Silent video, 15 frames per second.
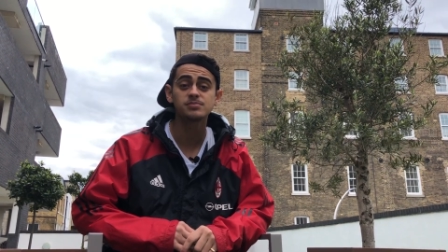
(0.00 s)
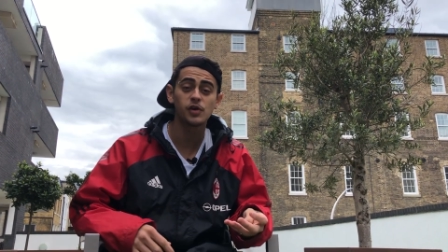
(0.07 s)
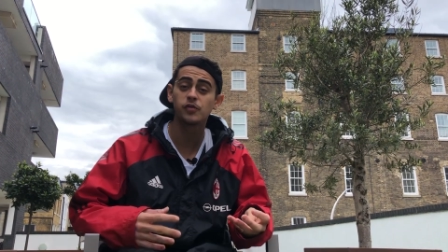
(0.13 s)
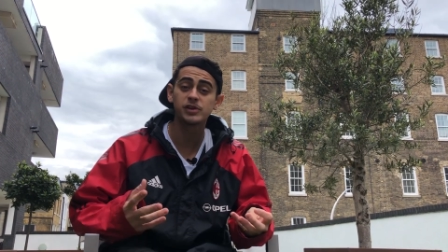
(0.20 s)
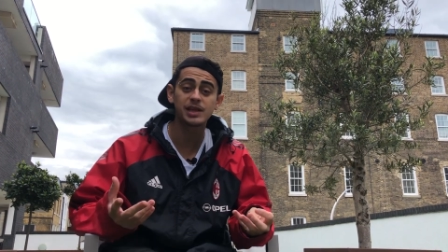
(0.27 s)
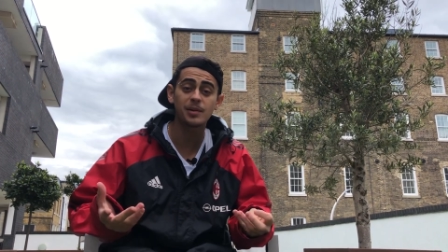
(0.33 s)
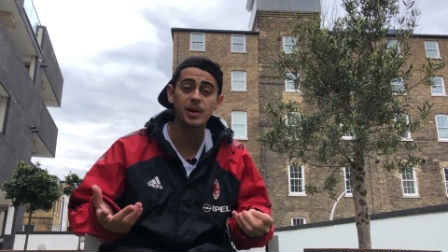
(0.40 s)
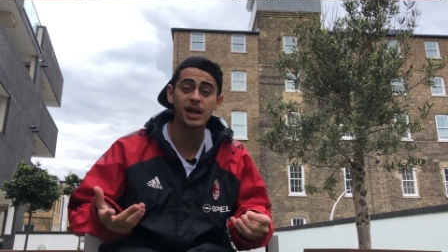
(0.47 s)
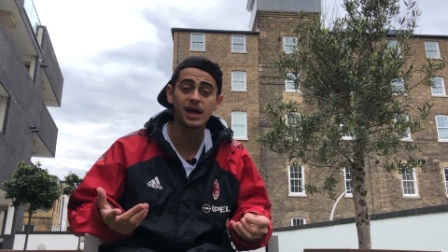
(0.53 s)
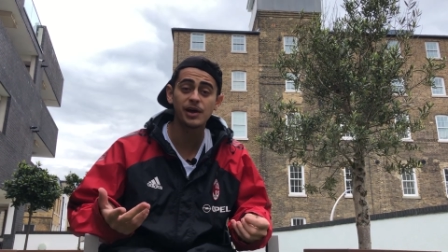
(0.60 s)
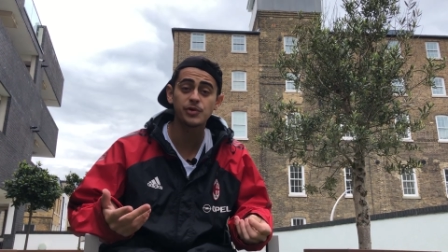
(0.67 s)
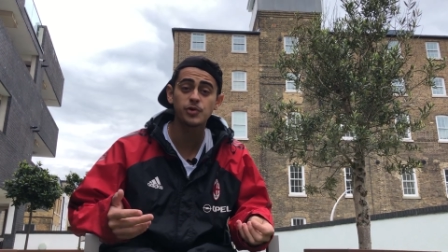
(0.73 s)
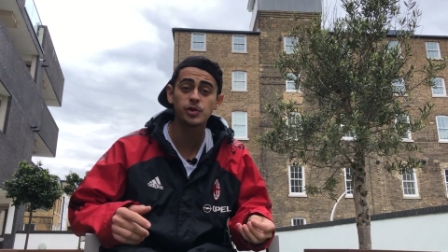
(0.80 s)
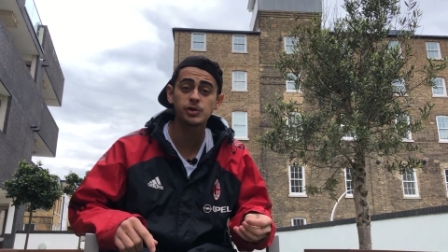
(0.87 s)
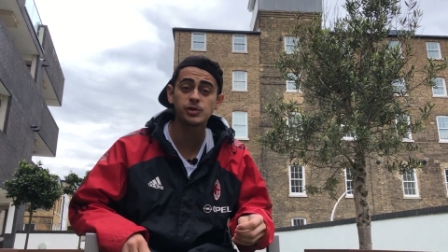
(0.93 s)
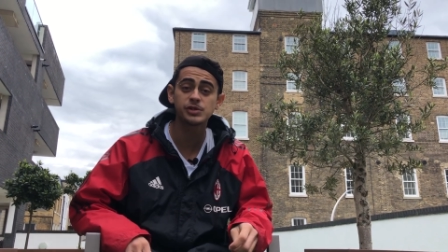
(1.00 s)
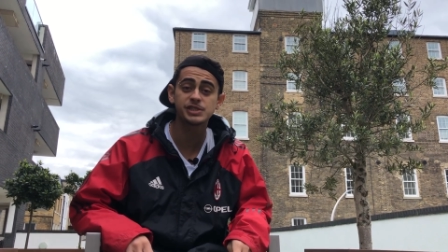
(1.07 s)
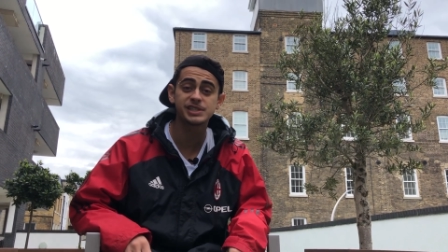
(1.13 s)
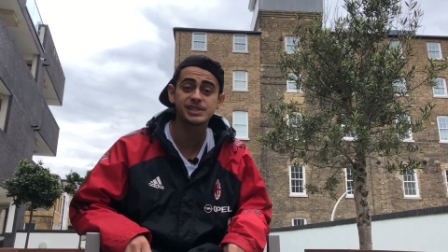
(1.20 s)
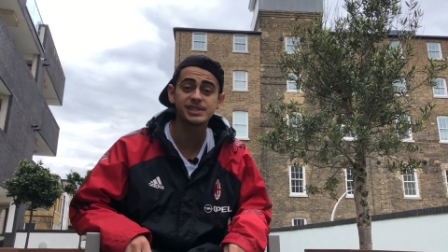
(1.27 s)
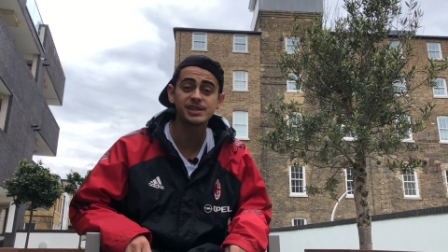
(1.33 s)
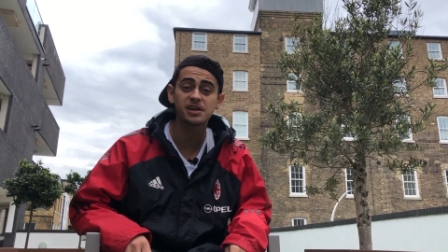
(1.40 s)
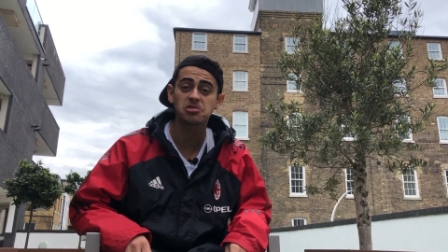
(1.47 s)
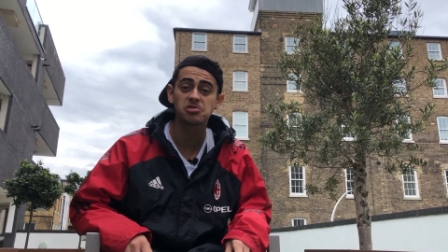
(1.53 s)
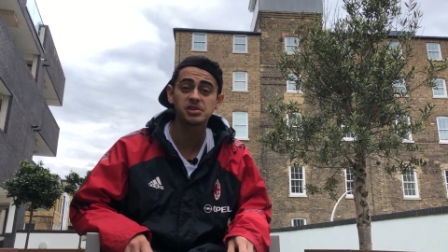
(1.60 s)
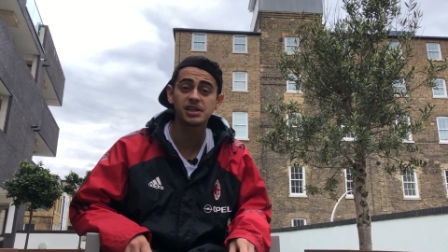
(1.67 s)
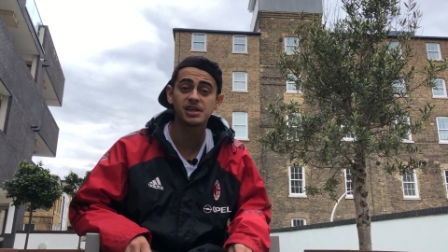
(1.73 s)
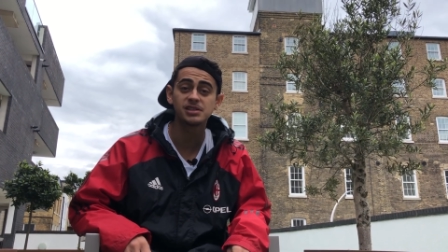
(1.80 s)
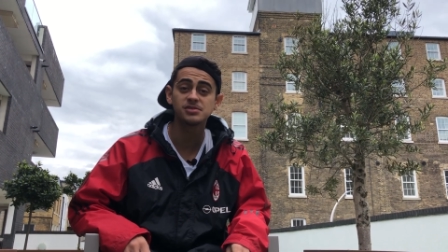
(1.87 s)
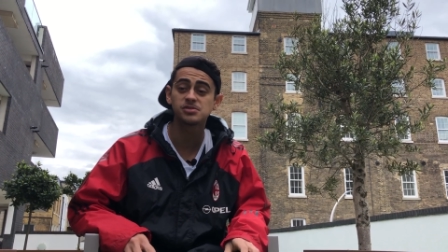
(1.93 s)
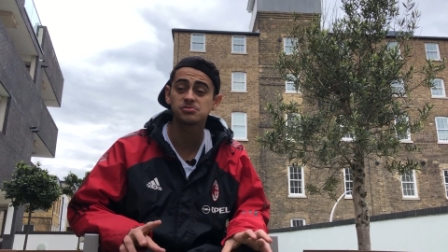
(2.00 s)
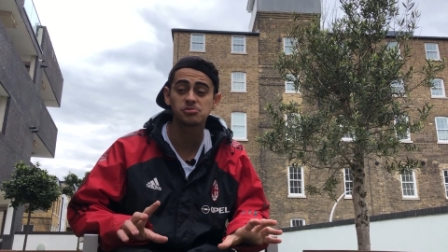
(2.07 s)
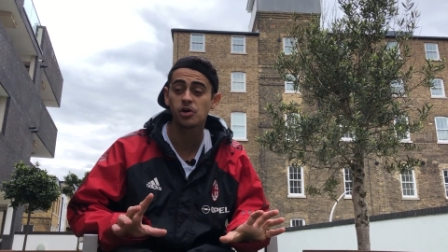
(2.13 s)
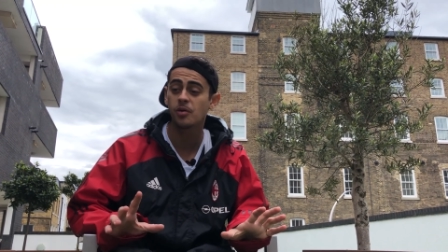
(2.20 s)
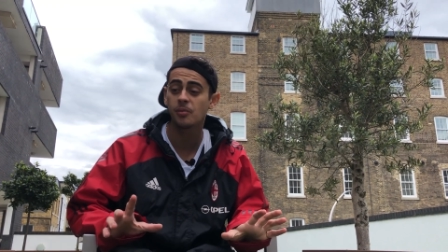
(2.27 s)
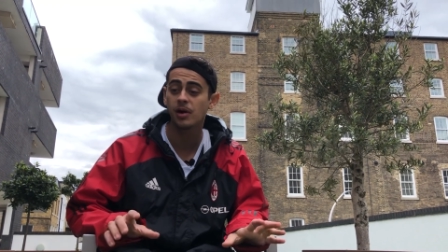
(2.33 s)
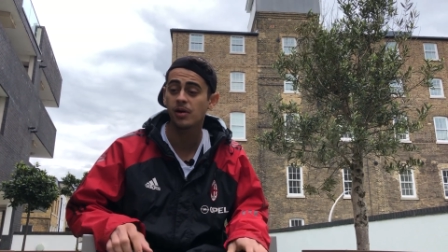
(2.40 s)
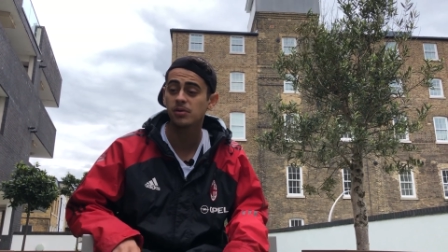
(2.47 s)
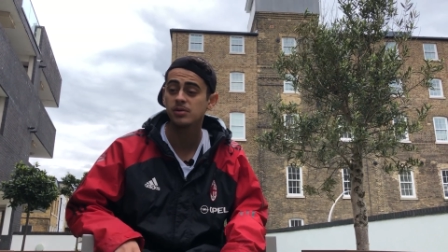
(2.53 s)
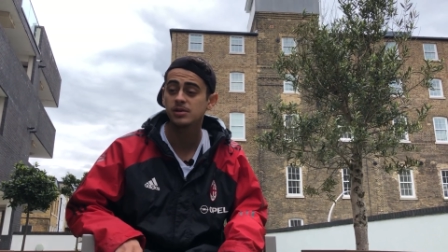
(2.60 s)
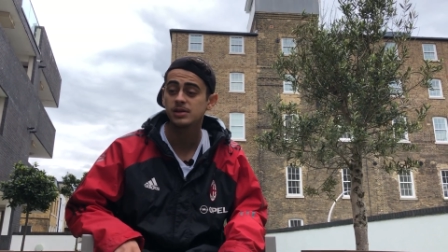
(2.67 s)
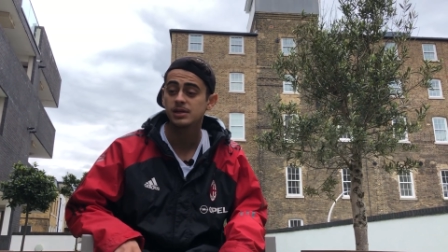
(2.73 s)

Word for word: Eu fui trabalhar no outro dia, acordei normal.